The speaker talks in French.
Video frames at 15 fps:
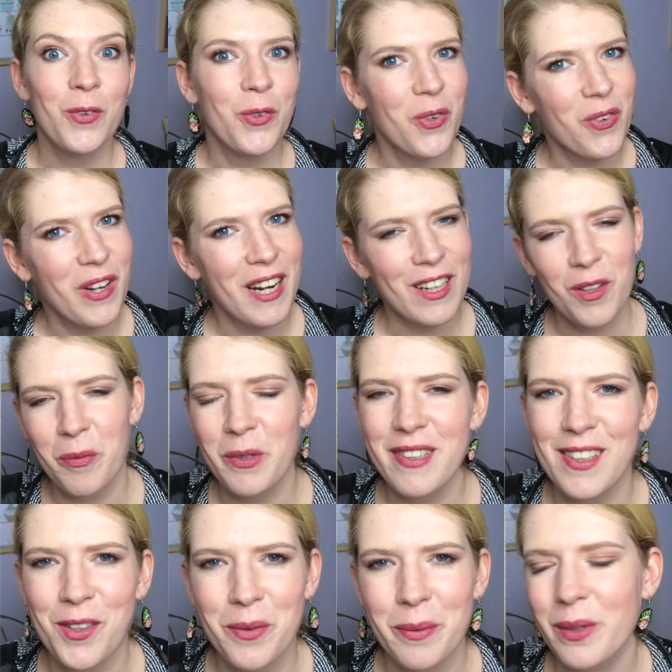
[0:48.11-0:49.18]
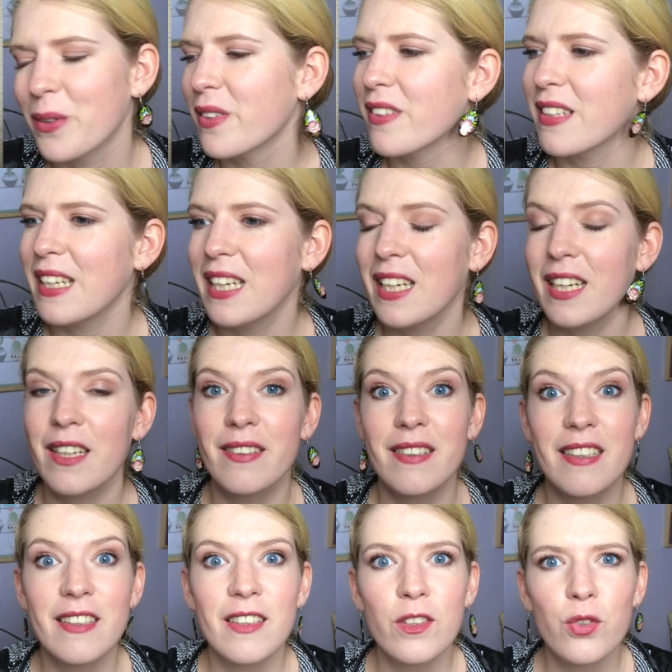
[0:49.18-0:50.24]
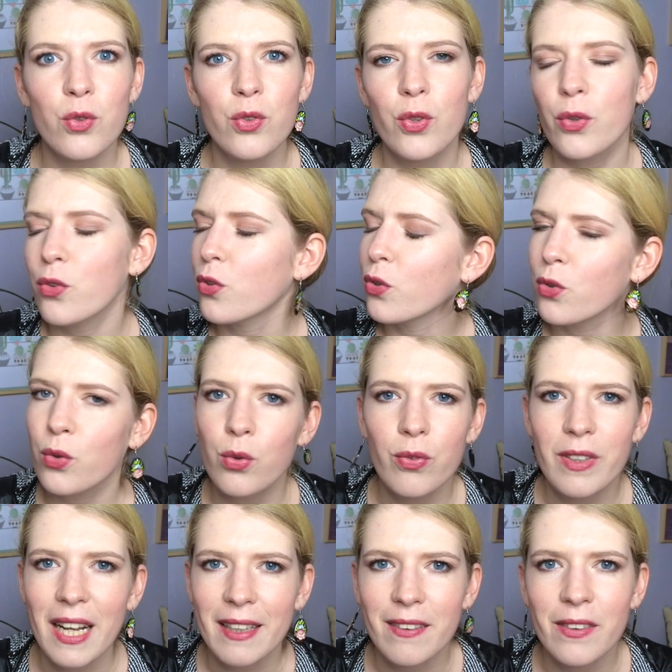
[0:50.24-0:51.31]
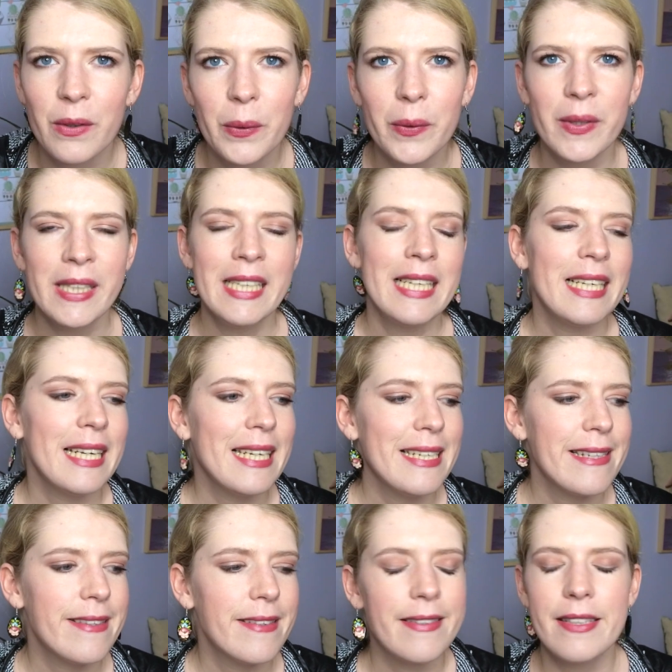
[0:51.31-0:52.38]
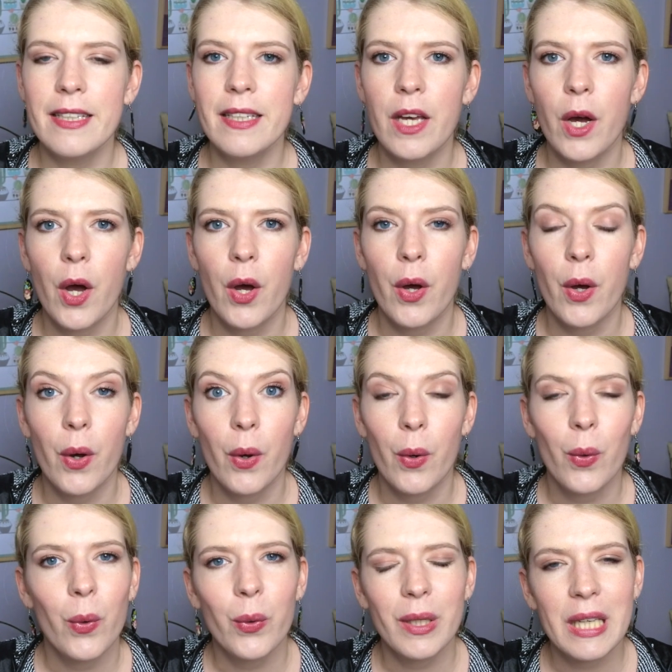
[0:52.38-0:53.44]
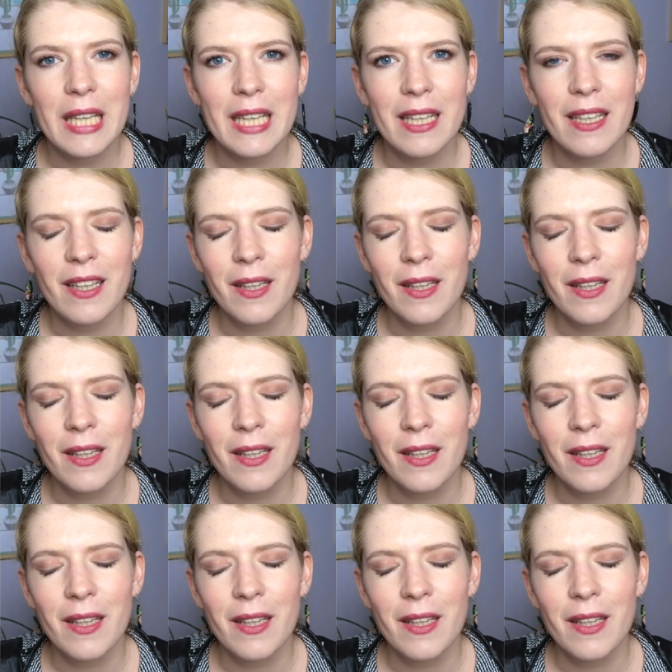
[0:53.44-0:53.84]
Donc voilà comment ça commence et cet étudiant se retrouve là-dedans et il se dit euh, ok